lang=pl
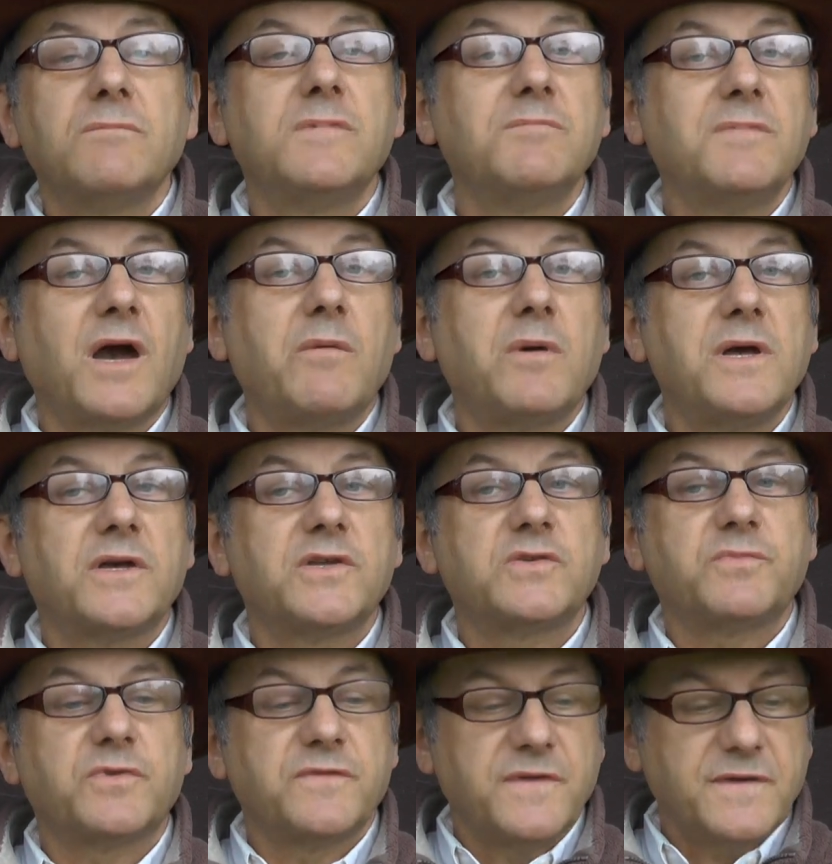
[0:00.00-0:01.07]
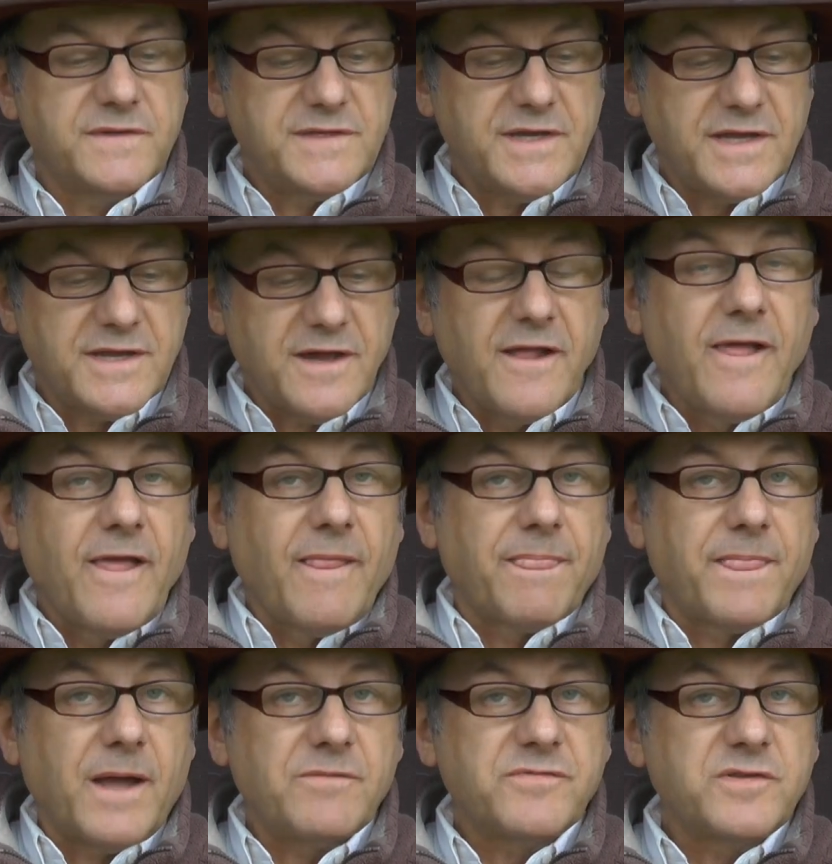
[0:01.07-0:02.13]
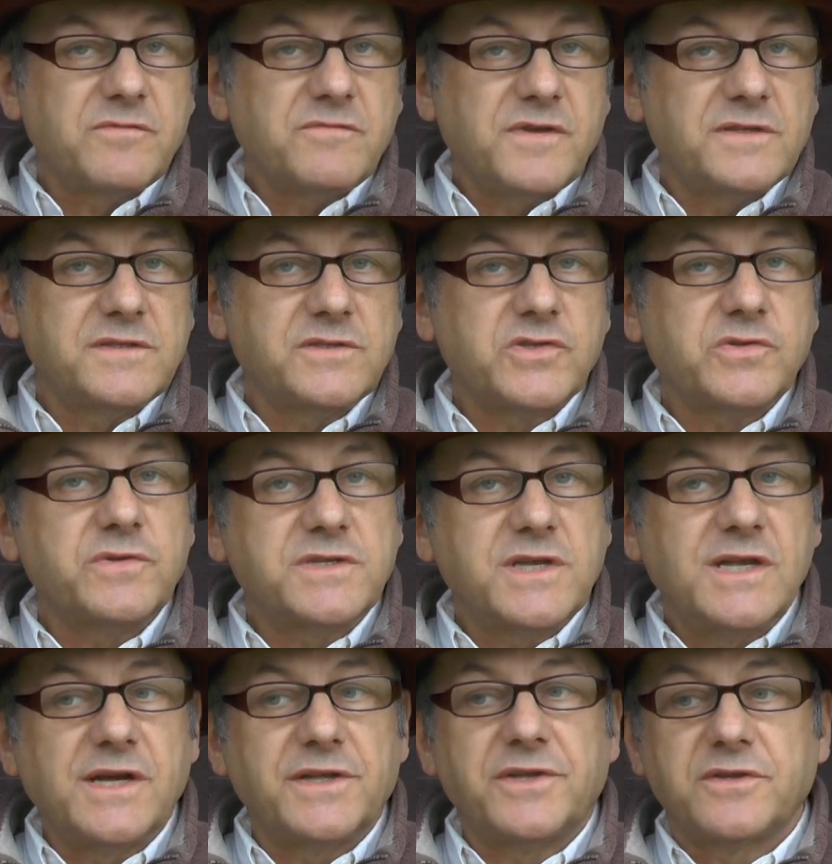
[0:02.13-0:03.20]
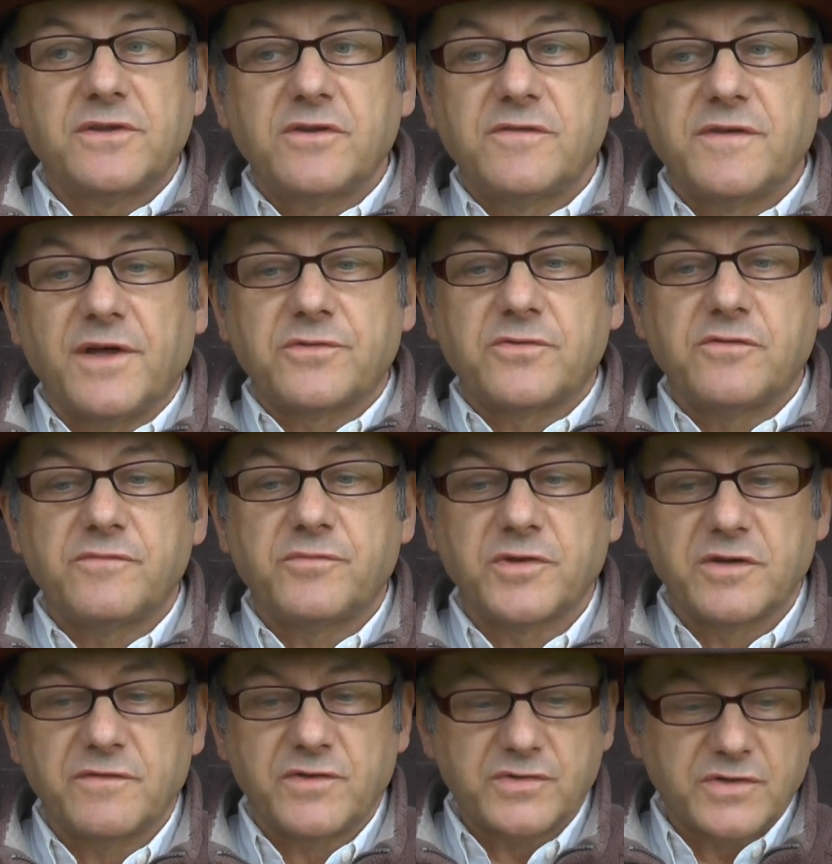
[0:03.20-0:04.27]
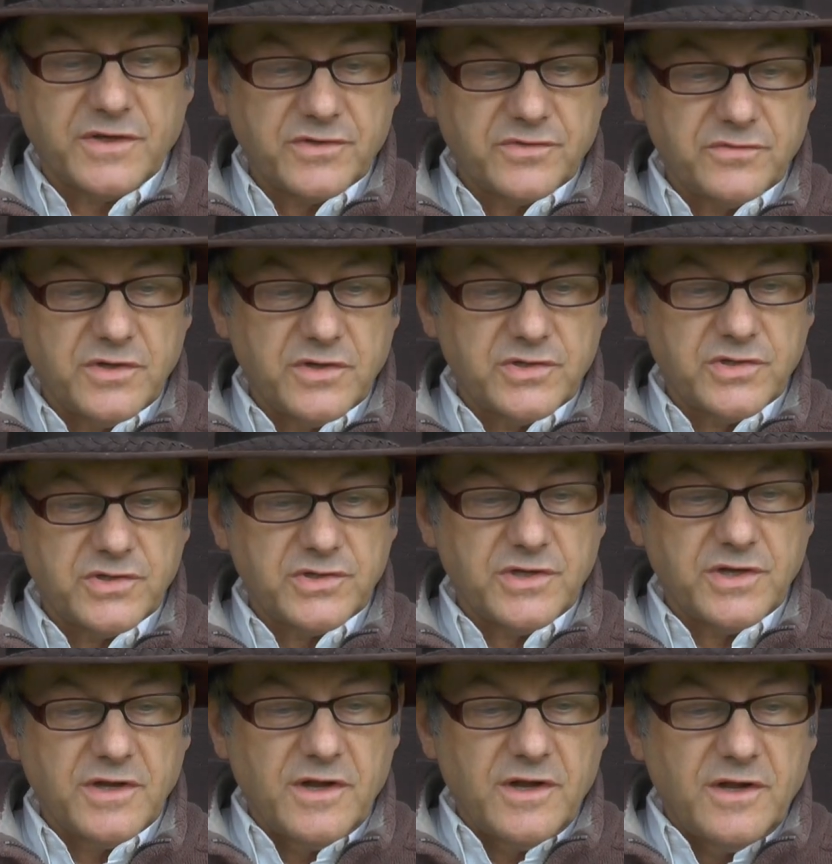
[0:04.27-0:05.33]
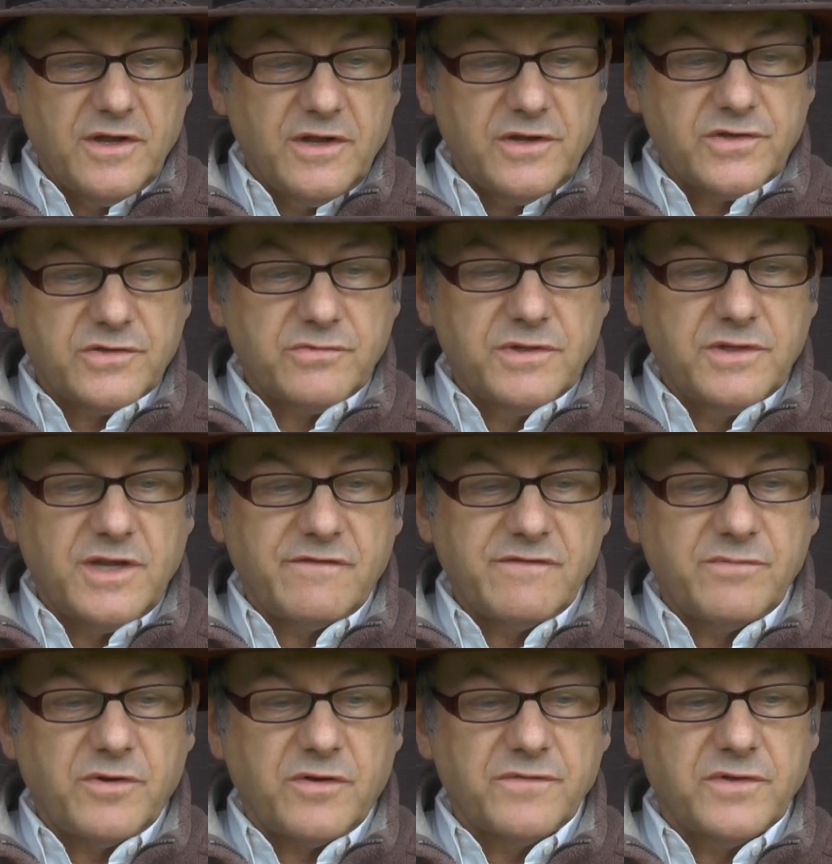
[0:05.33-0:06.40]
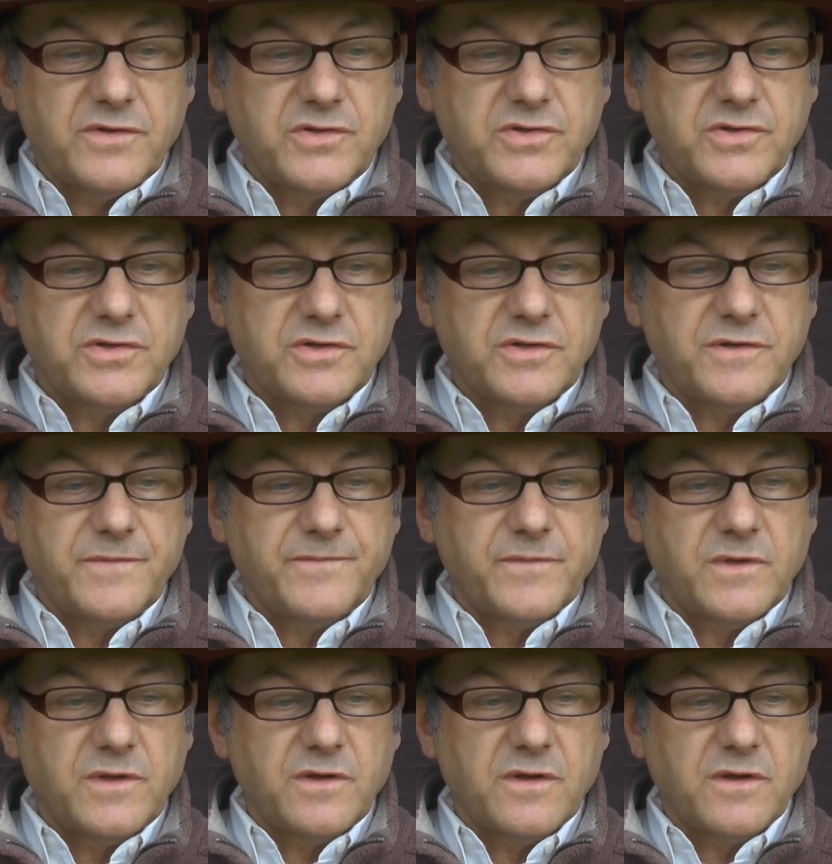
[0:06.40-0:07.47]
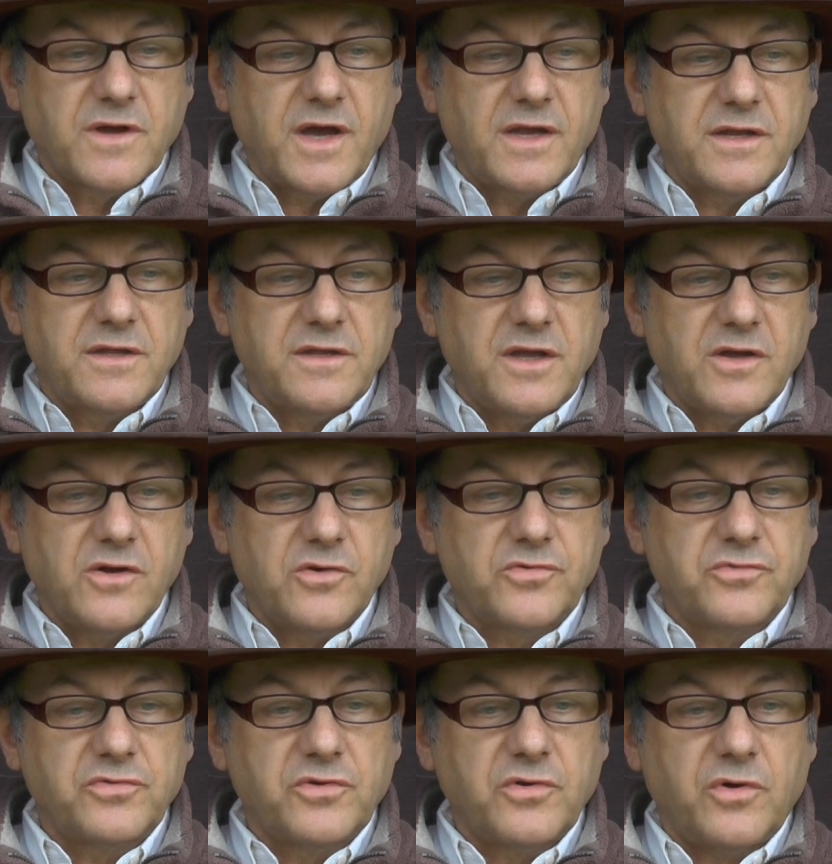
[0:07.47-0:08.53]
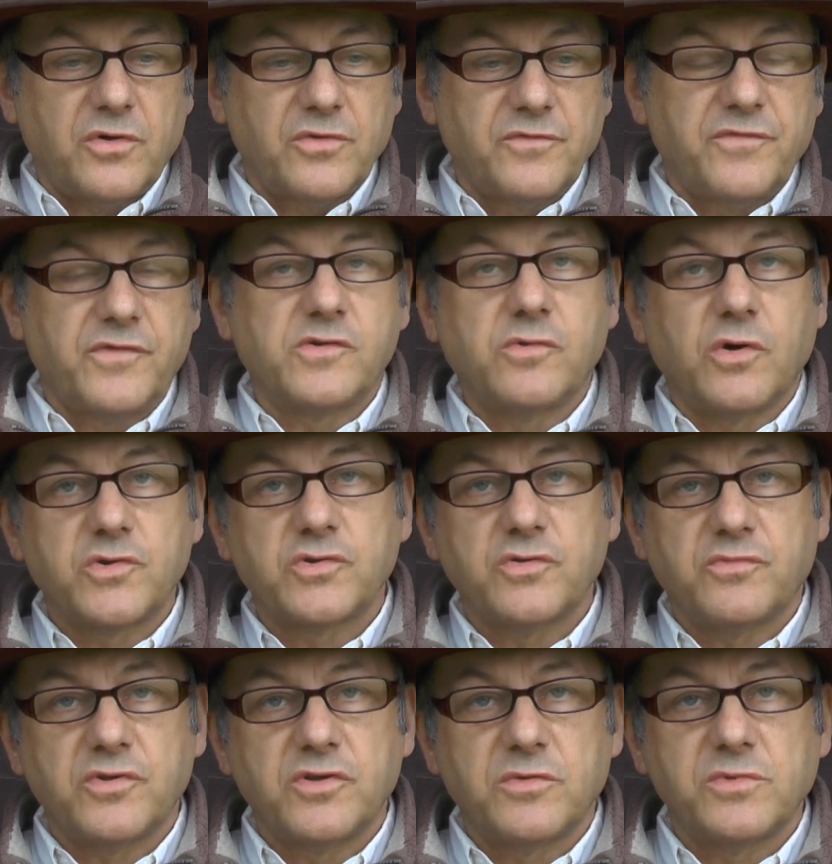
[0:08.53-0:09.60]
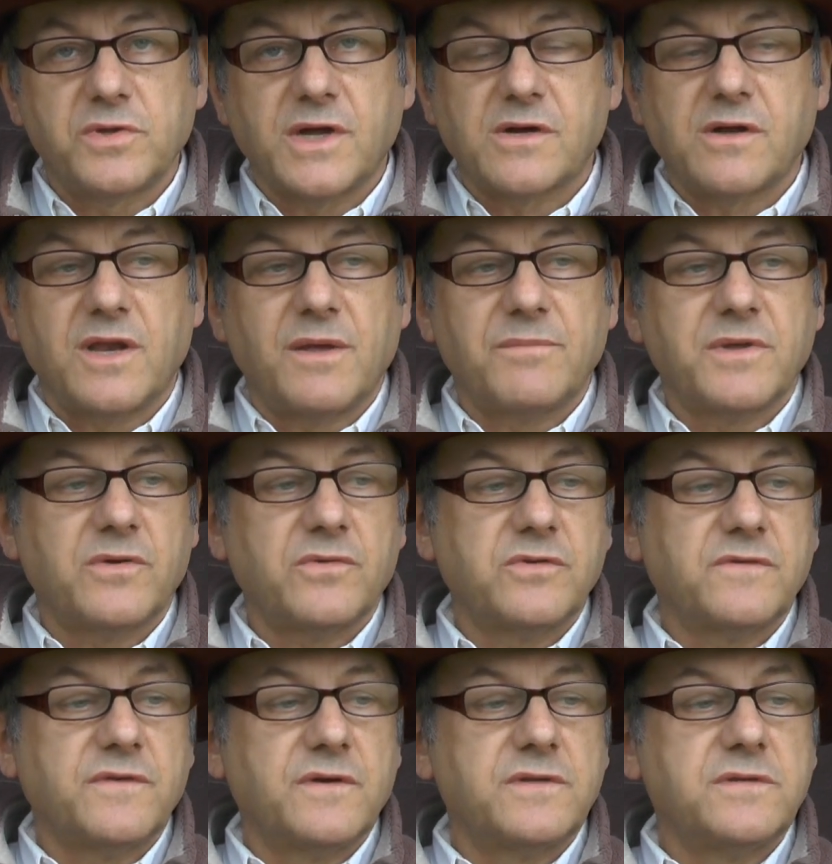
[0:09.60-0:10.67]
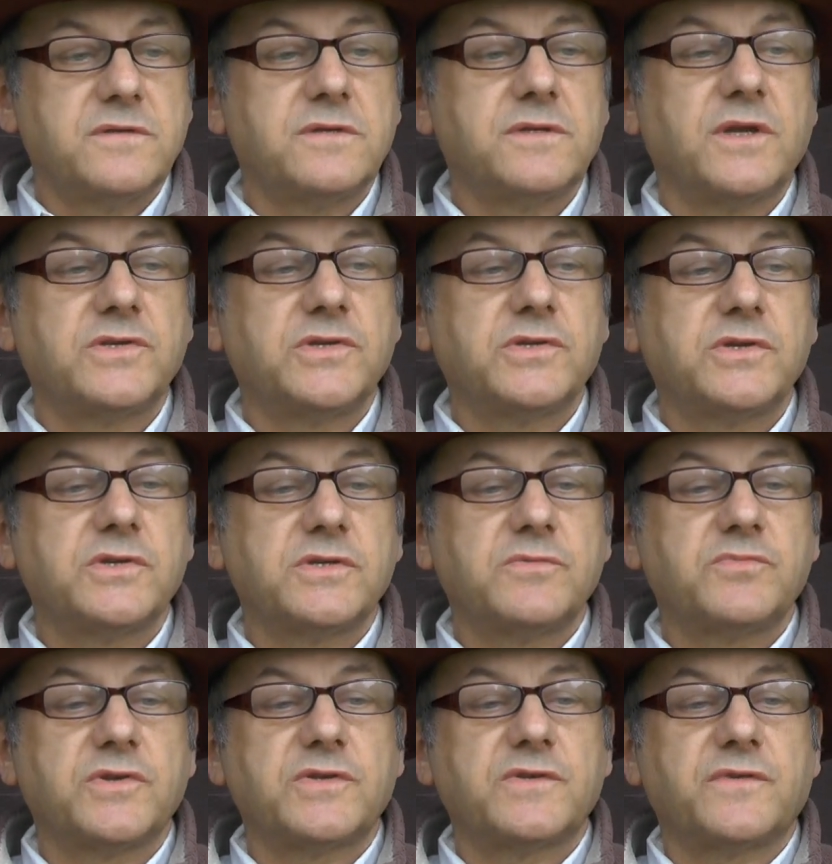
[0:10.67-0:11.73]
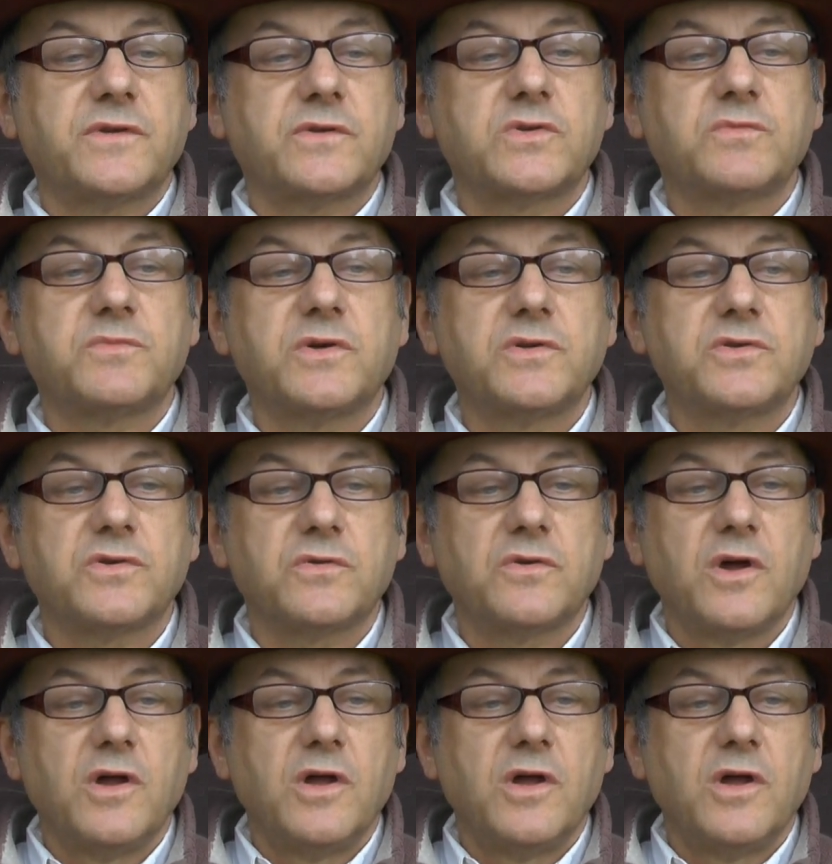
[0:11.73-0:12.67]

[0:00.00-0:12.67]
by miała jakieś potwierdzenie. Tam w tym wywiadzie zresztą jest kilka takich świadków, ponieważ okazuje się, że słynna wypowiedź Kennedy'ego, którą on wygłosił podobno na Columbia University na 10 dni przed swoją śmiercią,